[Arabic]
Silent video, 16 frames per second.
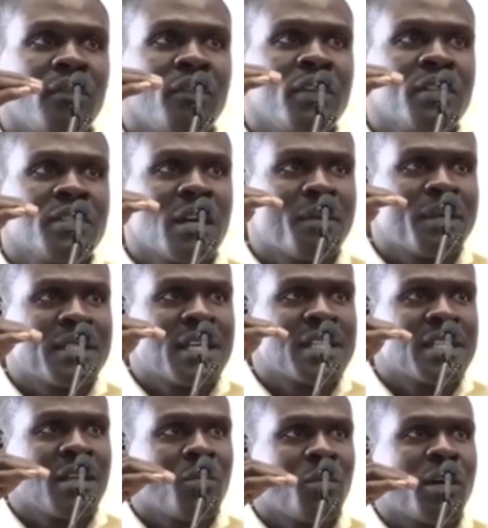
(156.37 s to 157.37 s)
في نظام
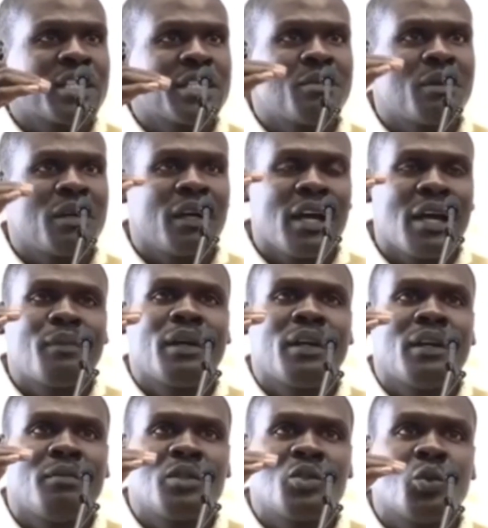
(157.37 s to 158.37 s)
اساسي للمحاسبه قائم على
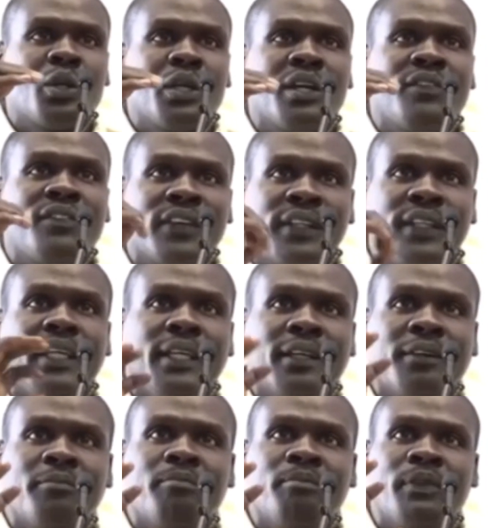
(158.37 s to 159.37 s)
المسؤوليه الفرديه
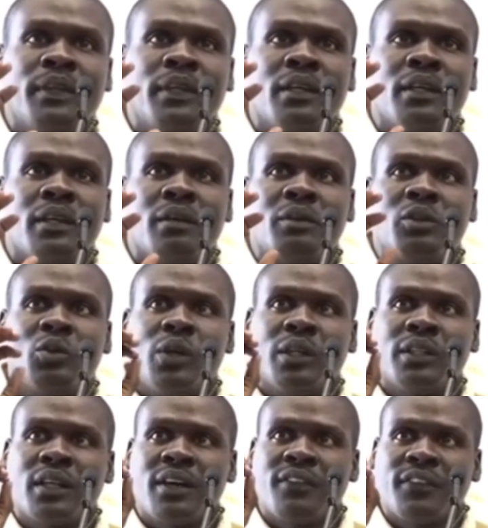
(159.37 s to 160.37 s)
مسؤوليه
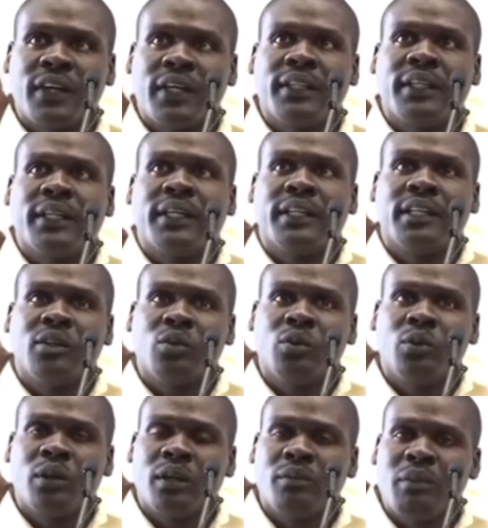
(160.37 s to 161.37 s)
الافراد يعني انه
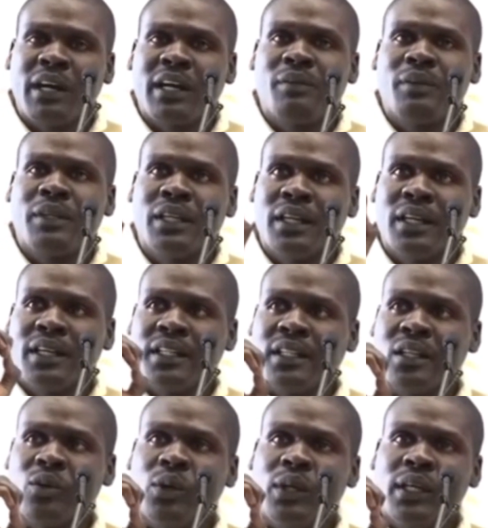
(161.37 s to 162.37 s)
المحكمه الجنائيه
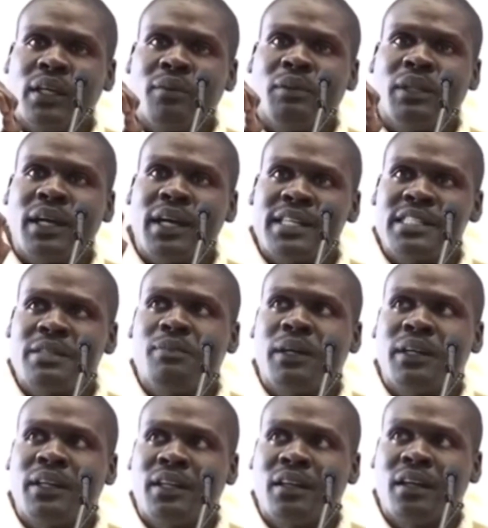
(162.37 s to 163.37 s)
الدوليه بتحاسب
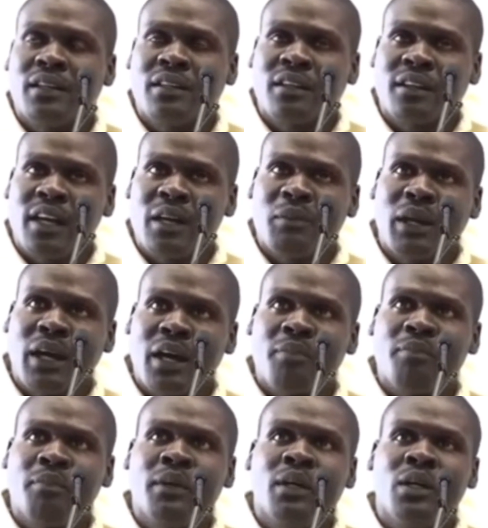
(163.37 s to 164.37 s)
عن جرائم
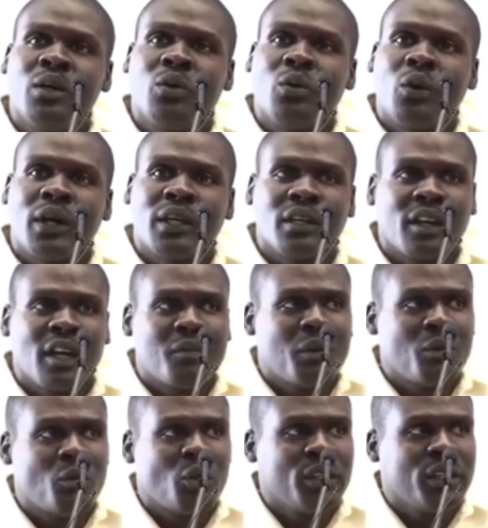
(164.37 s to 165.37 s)
الحرب وجرائم
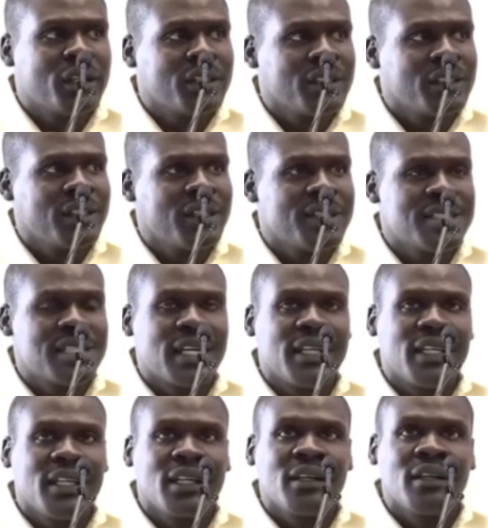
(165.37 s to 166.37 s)
الموجهه ضد
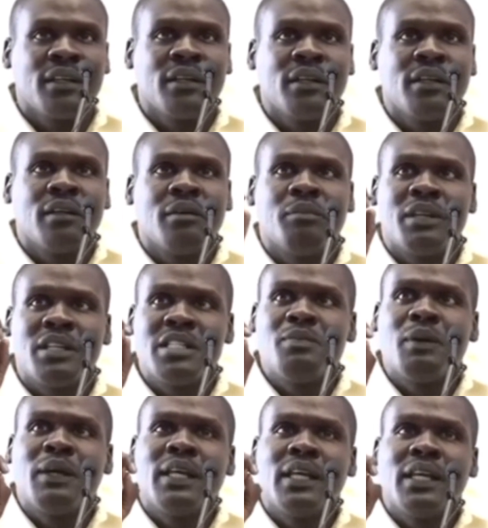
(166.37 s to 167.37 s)
الانسانيه
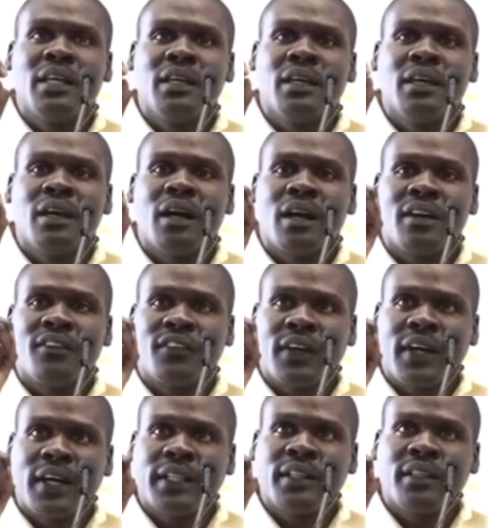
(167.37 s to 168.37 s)
بالنسبه
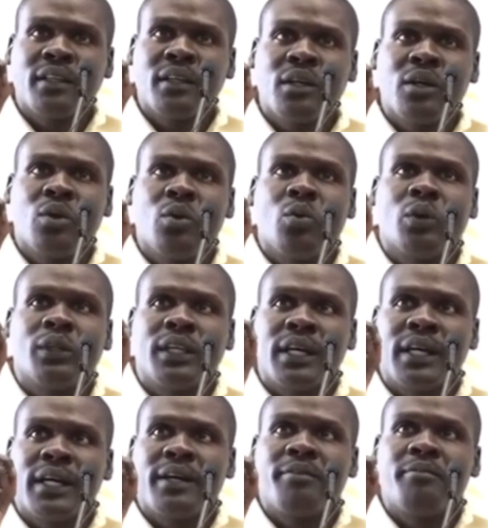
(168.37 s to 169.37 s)
للافراد
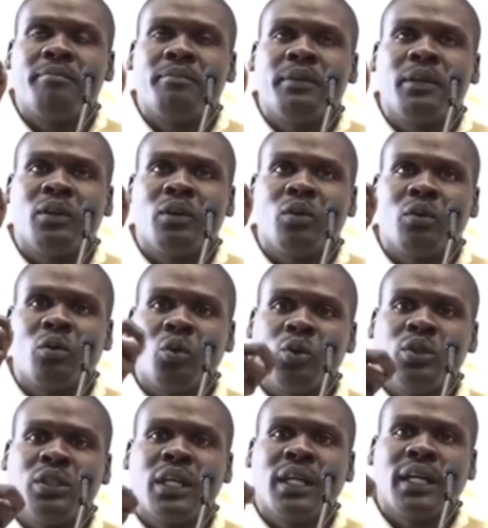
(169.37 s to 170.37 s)
وده
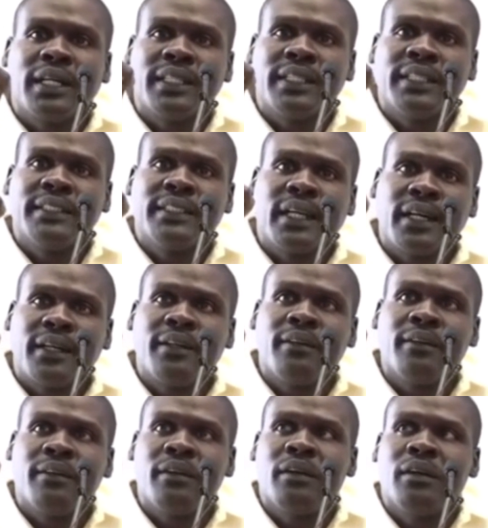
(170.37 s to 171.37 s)
بيقودنا للحديث عن
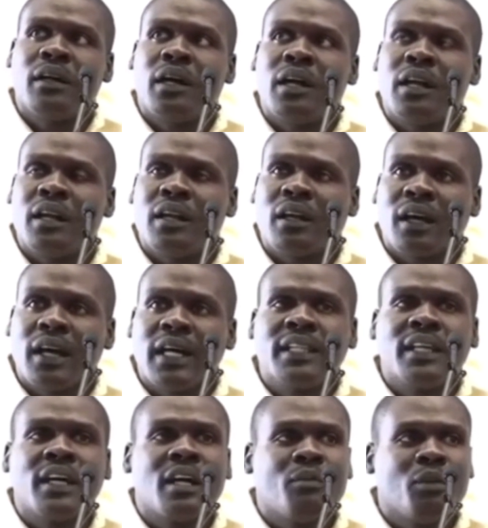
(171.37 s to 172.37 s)

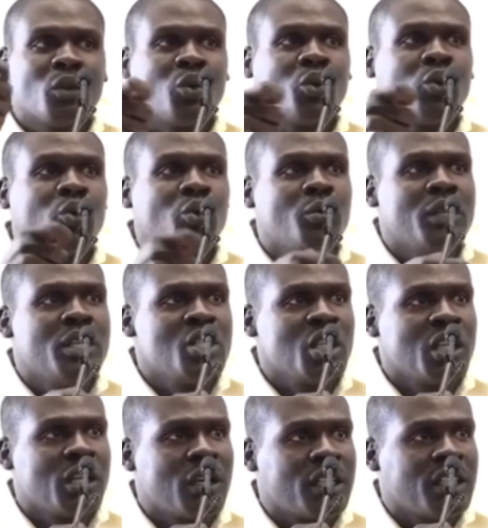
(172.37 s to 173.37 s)
القادة اللي بيقودوا
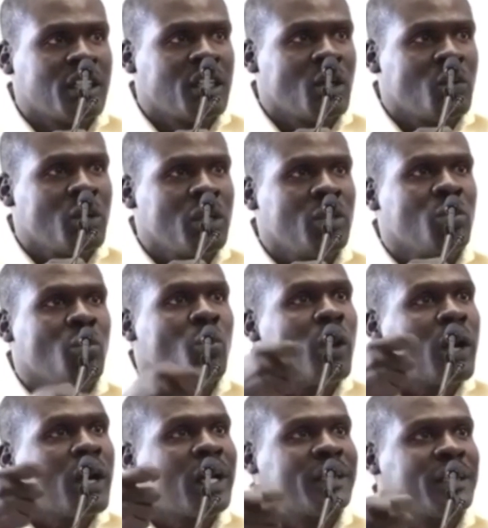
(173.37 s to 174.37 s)
ميليشيا الجنجويد
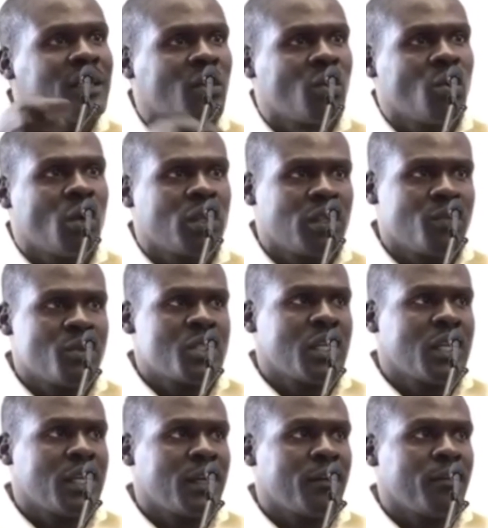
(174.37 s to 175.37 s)
وقادة القوات
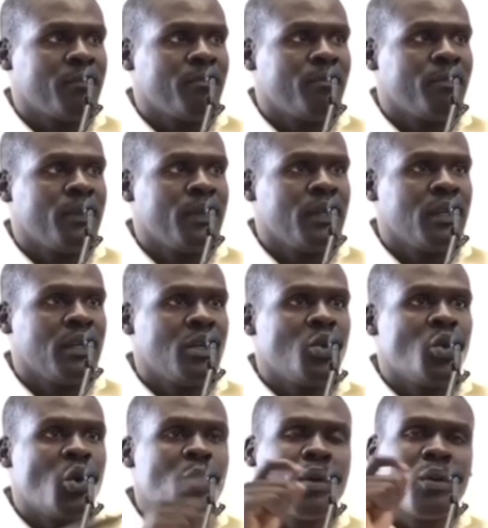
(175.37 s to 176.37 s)
المسلحة
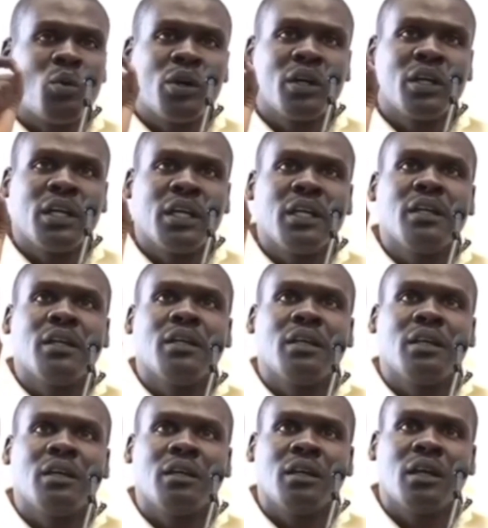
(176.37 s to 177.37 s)
انه هم ممكن
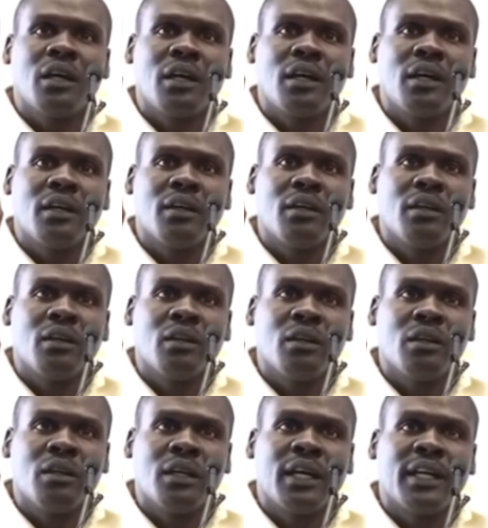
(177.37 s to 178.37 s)

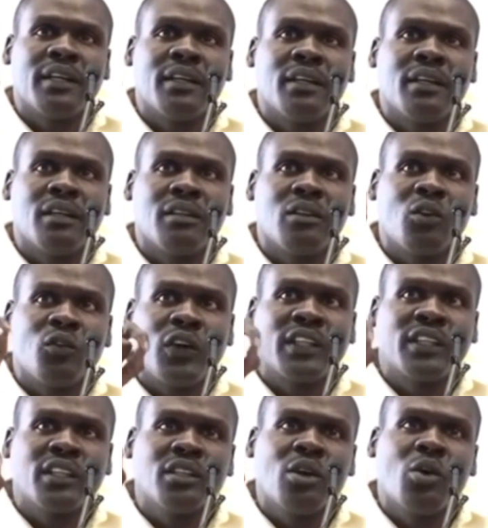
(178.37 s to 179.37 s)
يعني ترفع
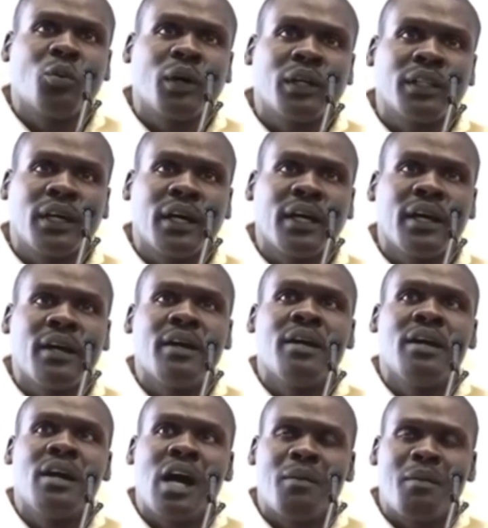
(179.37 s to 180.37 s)
ضدهم قضايا
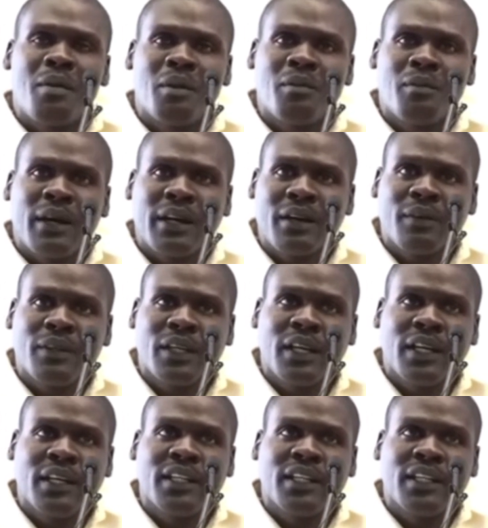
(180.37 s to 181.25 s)
امام المحكمة الجنائية